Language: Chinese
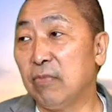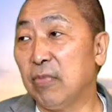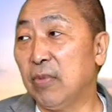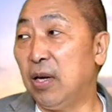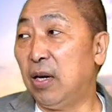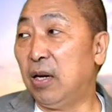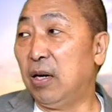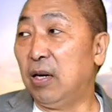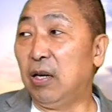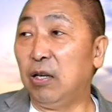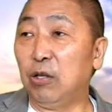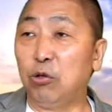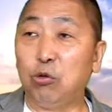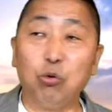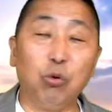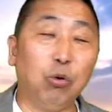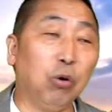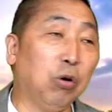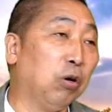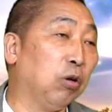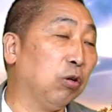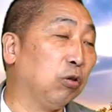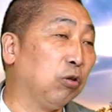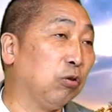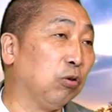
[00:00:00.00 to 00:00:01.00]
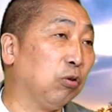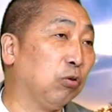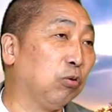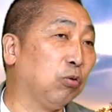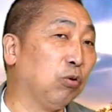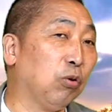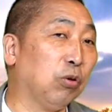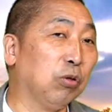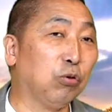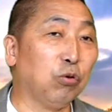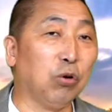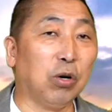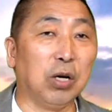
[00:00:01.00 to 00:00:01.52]
呃，做做
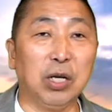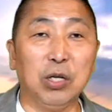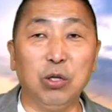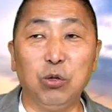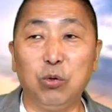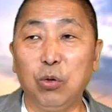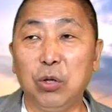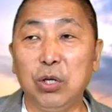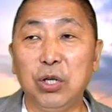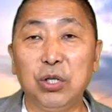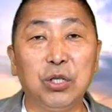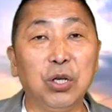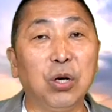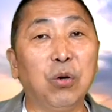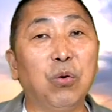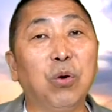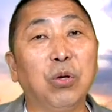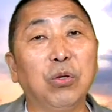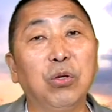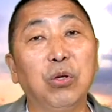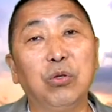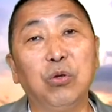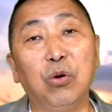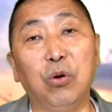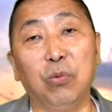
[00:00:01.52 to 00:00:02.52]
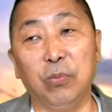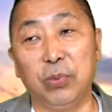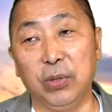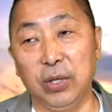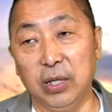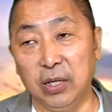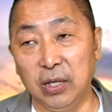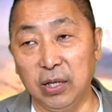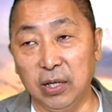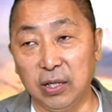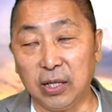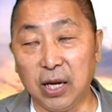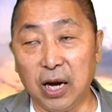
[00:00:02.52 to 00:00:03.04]
做做很多的生活用用
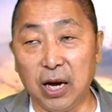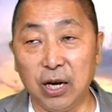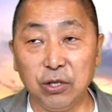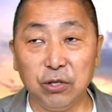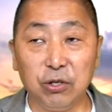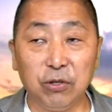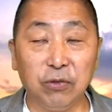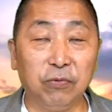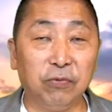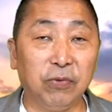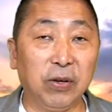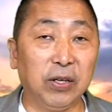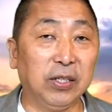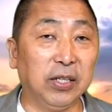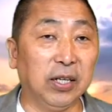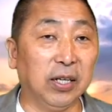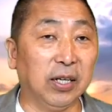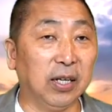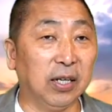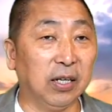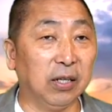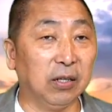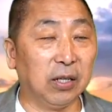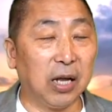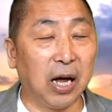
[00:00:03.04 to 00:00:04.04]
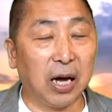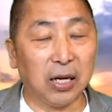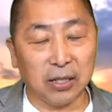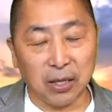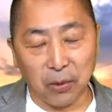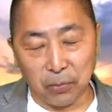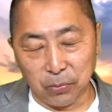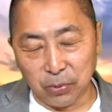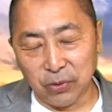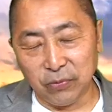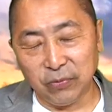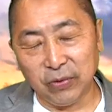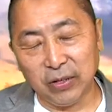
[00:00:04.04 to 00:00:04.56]
品的，他是飞碟的，但
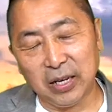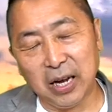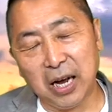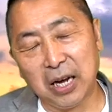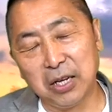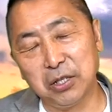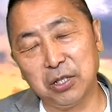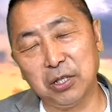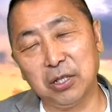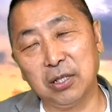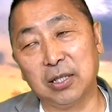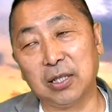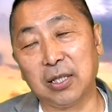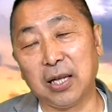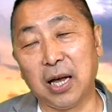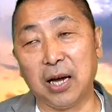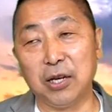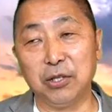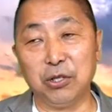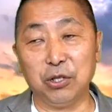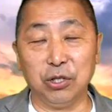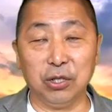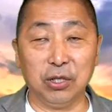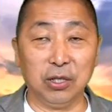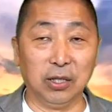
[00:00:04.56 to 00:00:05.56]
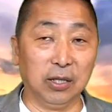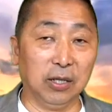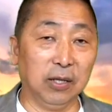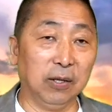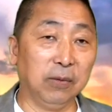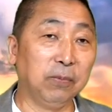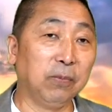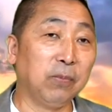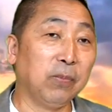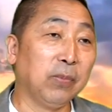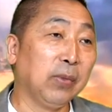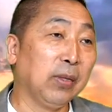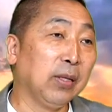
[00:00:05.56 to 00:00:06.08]
他不是飞碟，他是他是这个